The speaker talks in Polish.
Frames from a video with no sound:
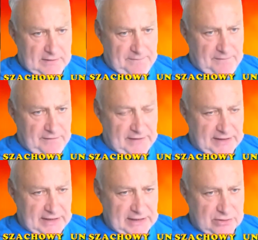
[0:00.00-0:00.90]

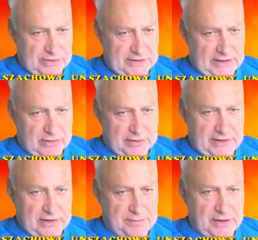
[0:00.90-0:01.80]
wariantu
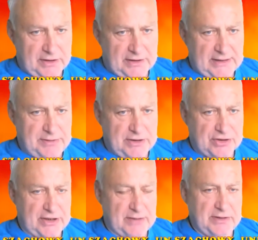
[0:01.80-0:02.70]
zatrutego pionka.
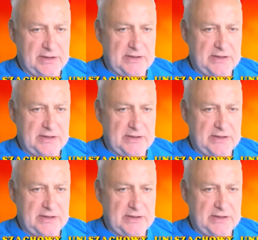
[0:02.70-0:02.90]
Bierzemy